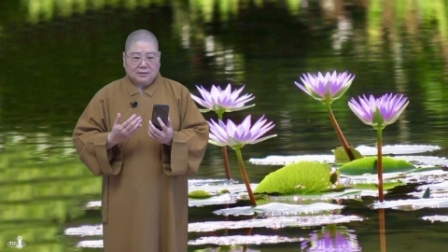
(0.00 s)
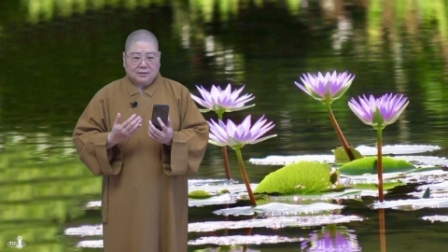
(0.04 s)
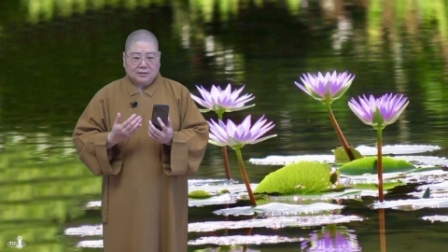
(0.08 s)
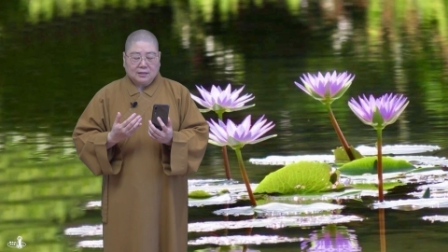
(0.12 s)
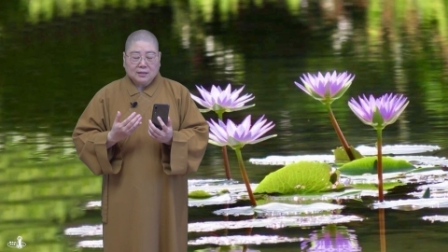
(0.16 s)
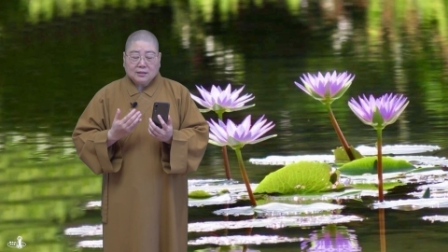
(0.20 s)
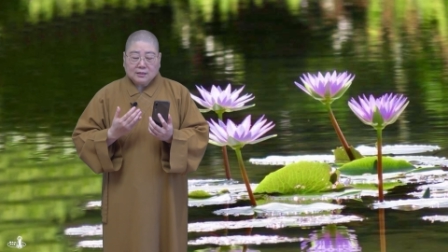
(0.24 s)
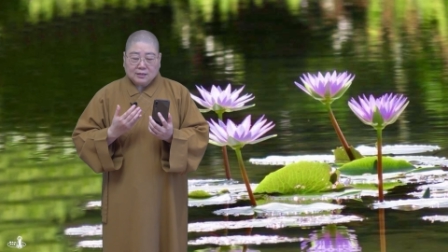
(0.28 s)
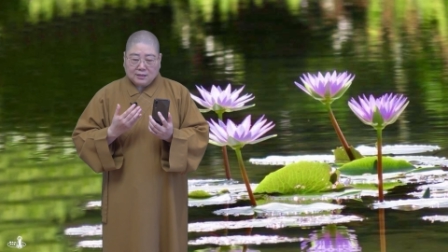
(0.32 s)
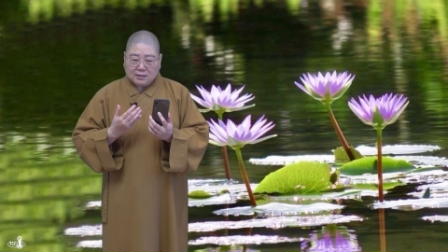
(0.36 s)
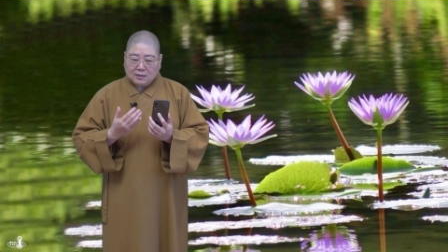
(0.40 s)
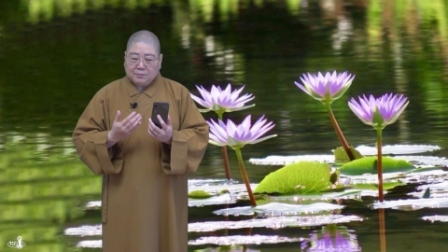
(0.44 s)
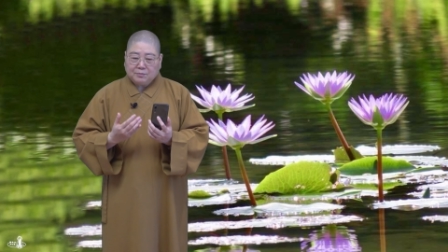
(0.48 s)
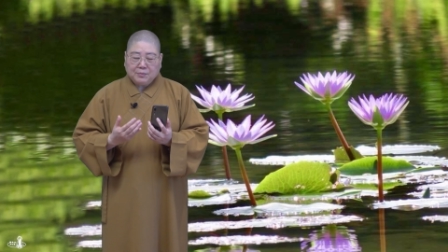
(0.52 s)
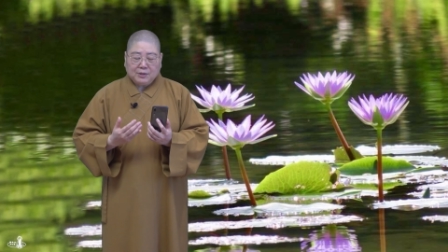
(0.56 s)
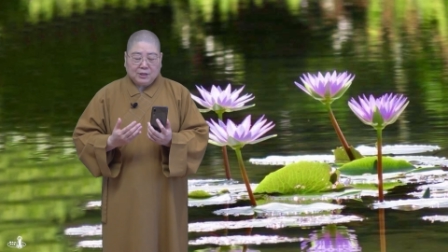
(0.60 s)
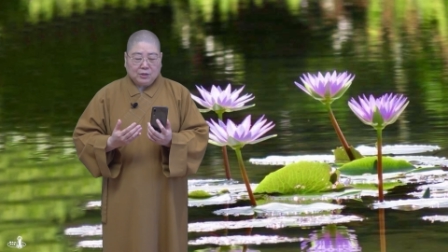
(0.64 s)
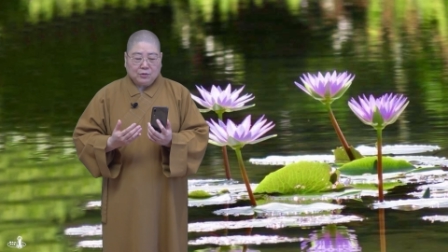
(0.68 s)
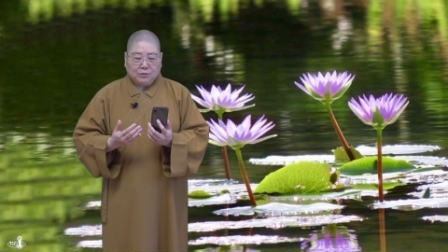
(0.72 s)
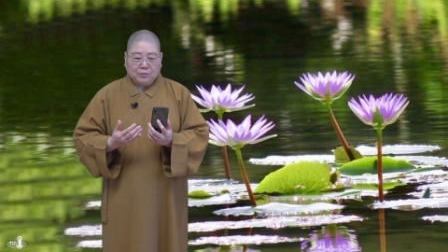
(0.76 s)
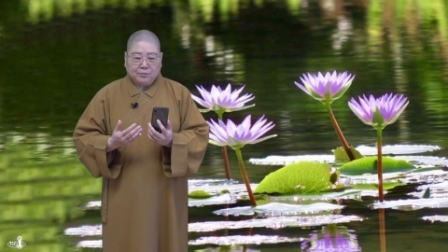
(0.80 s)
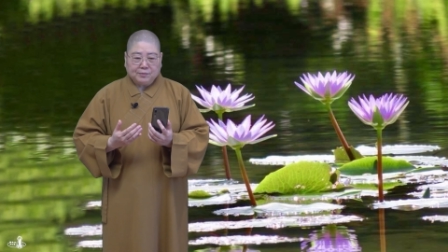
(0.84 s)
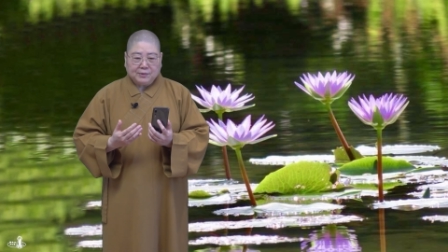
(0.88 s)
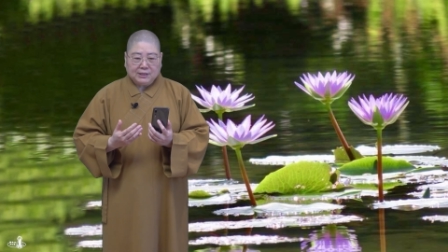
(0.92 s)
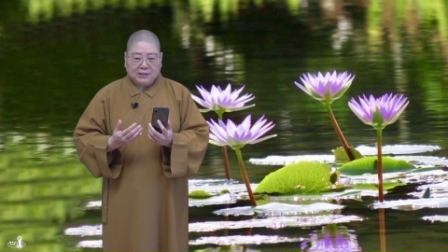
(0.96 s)
真的是毕
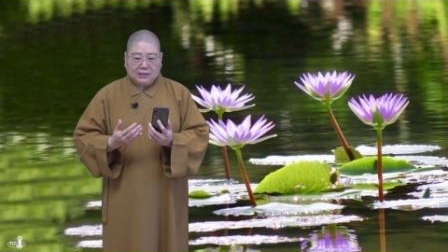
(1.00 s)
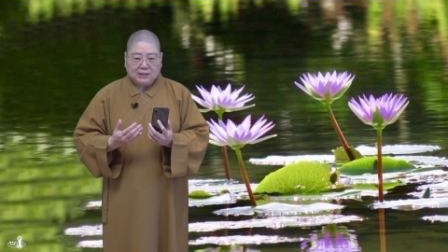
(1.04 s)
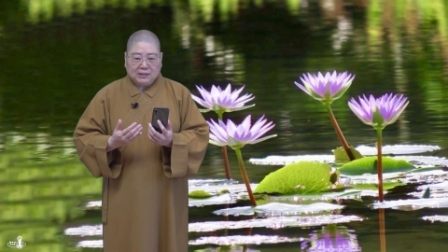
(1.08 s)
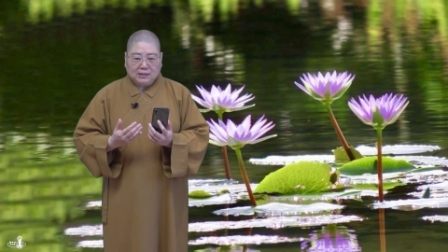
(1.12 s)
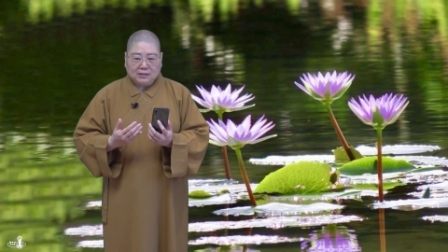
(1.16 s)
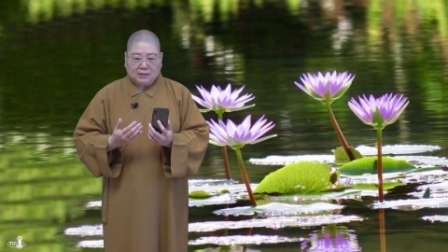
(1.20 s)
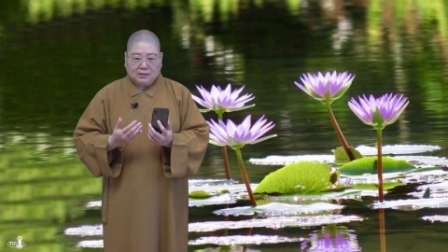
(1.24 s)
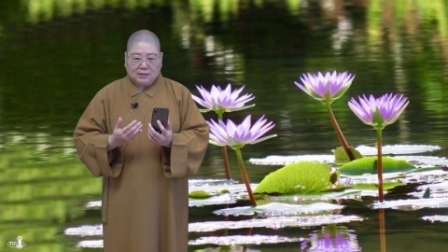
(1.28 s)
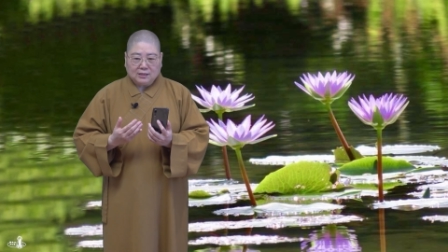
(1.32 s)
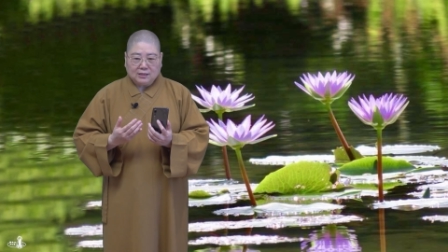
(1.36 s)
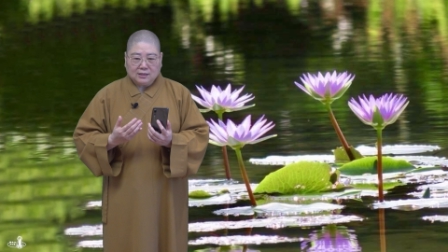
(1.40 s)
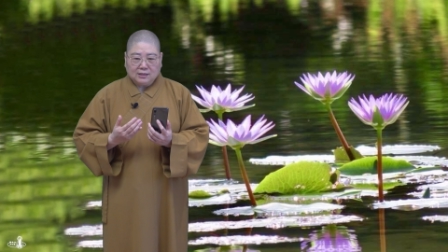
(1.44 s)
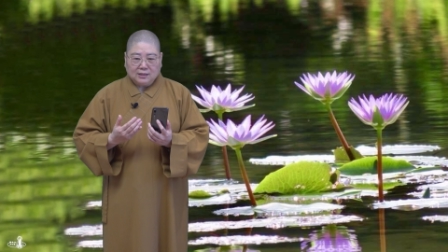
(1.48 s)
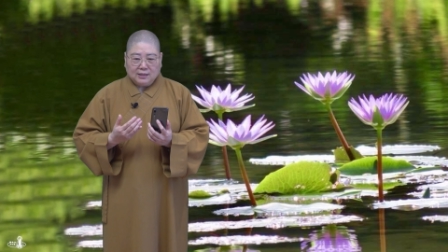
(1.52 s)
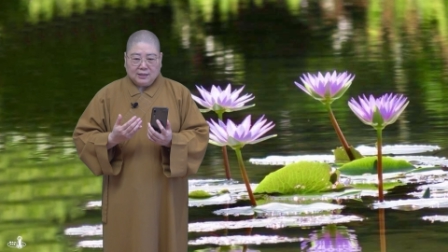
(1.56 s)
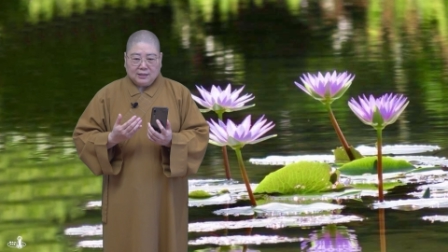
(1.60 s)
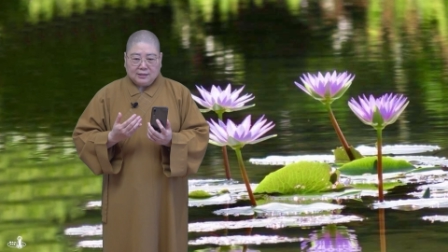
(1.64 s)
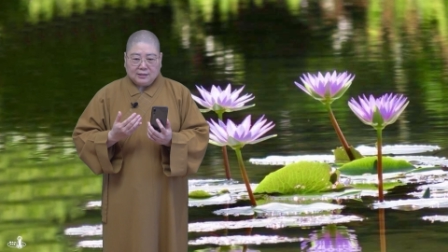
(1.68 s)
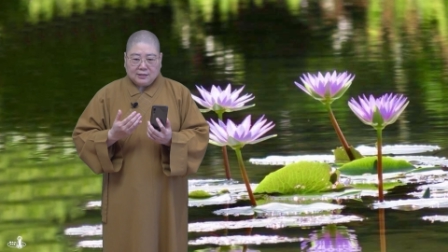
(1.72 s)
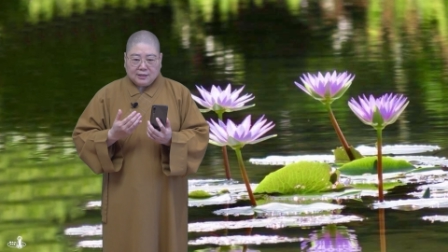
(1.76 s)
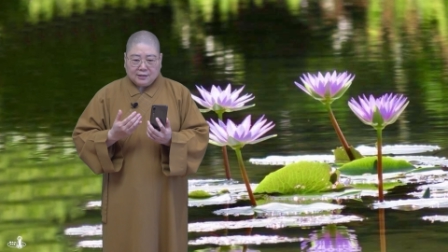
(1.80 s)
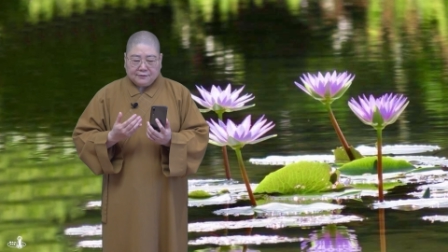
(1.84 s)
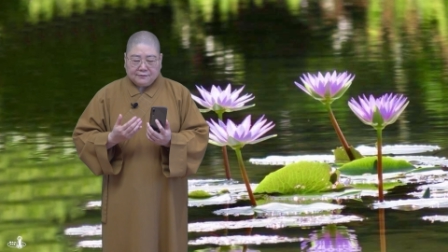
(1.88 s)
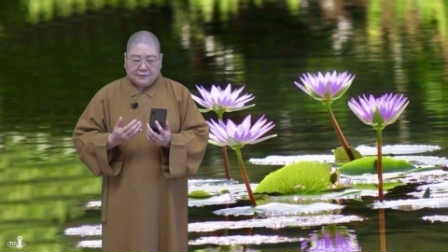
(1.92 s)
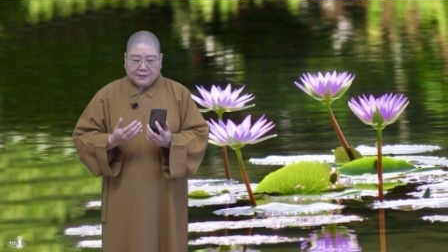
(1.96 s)
恭毕敬的
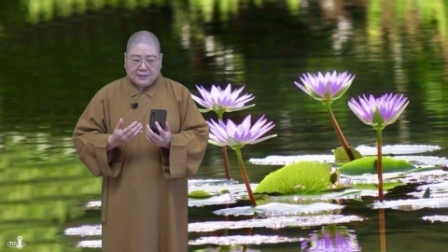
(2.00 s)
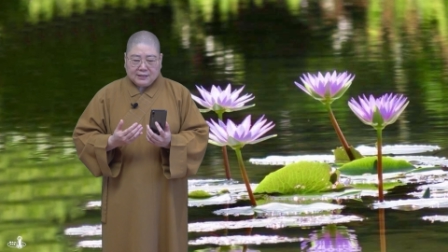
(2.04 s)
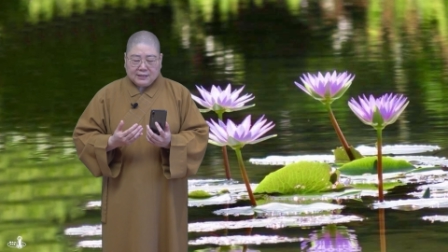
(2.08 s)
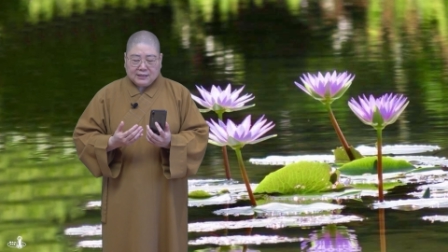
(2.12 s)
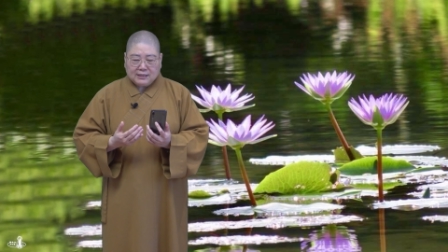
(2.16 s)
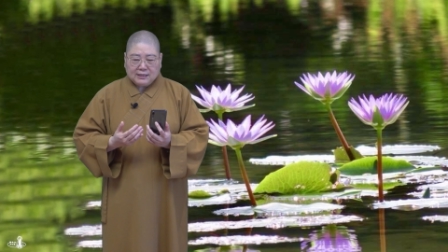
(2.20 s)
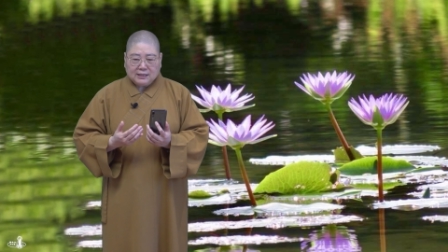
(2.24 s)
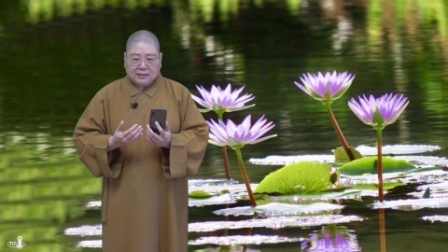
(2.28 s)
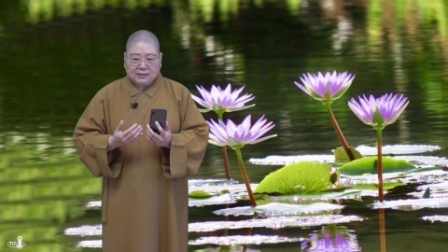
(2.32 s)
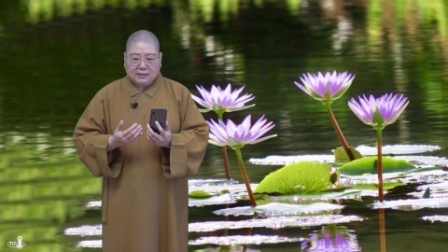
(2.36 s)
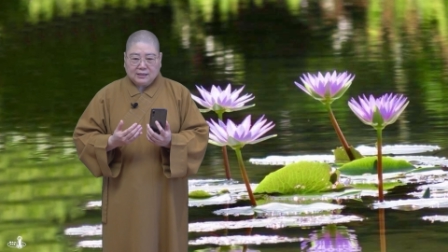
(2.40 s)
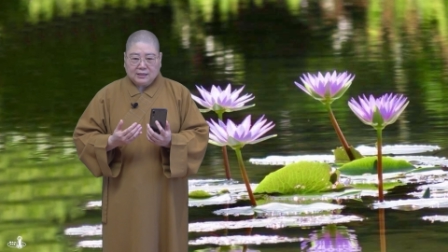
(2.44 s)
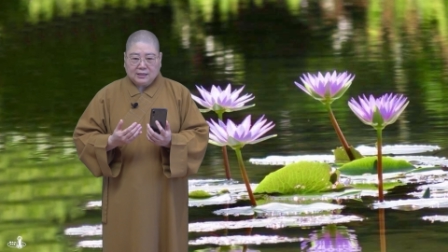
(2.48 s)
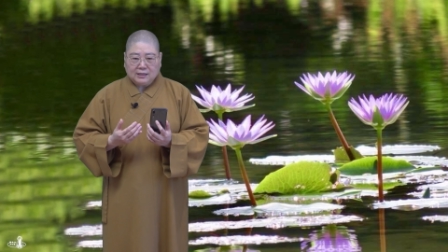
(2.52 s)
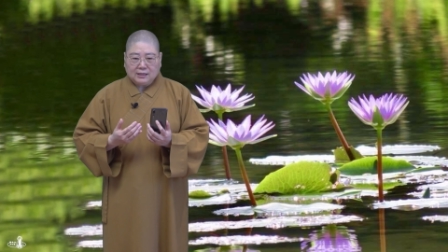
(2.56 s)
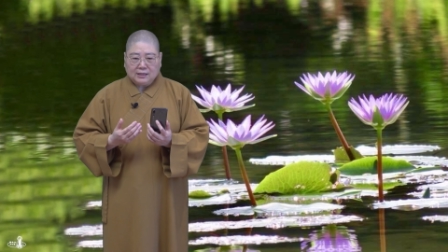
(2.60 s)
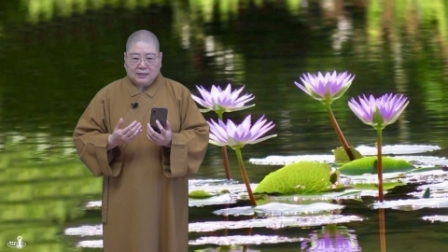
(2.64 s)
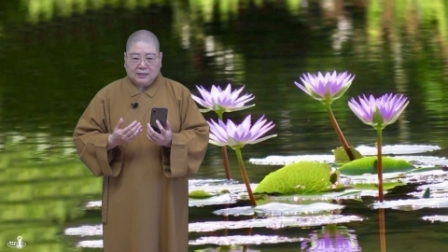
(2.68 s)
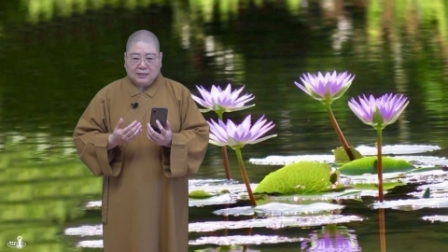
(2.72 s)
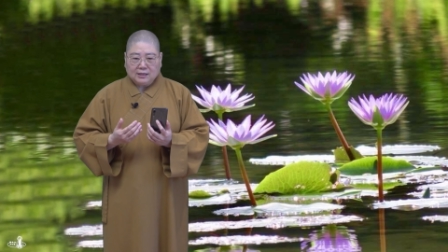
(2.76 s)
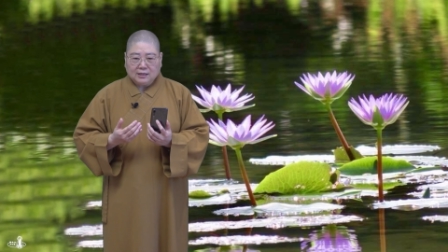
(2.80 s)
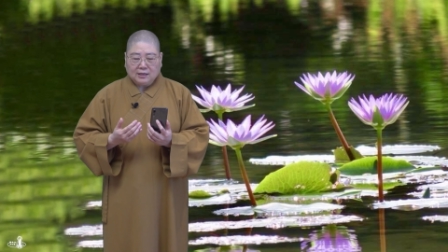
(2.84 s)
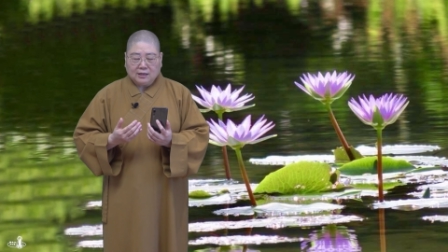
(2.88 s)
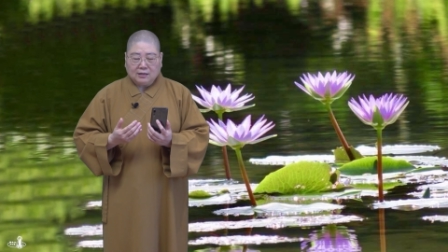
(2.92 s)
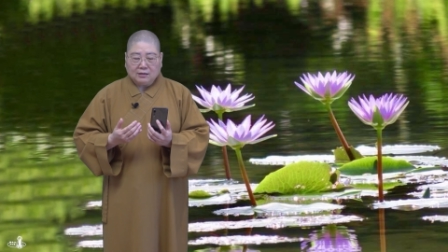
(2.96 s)
这份心
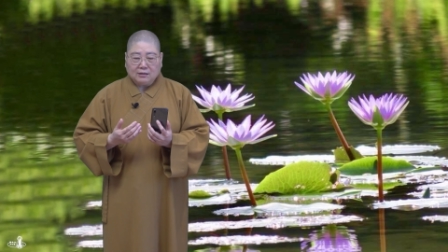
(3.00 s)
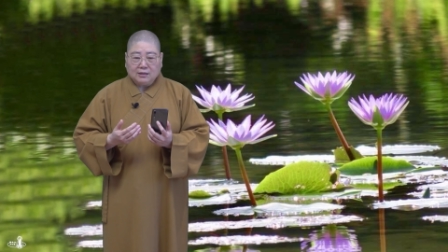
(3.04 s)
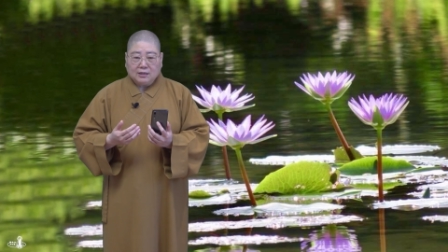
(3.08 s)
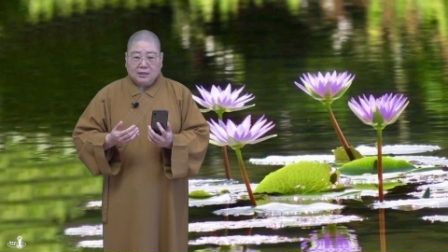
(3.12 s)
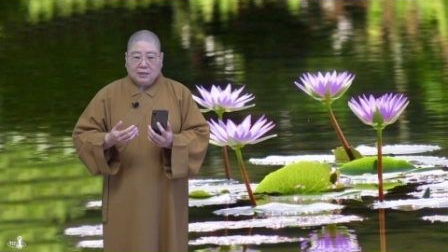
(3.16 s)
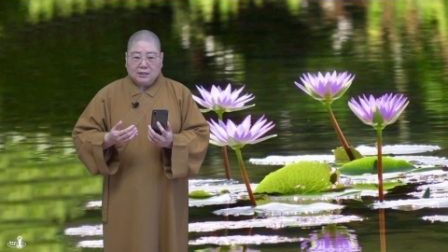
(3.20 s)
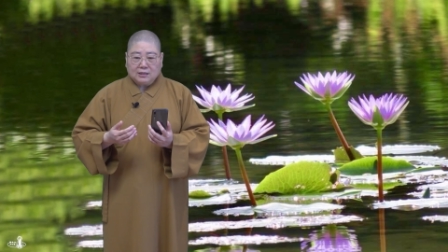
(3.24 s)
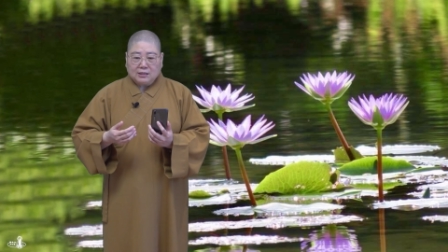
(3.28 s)
意啊，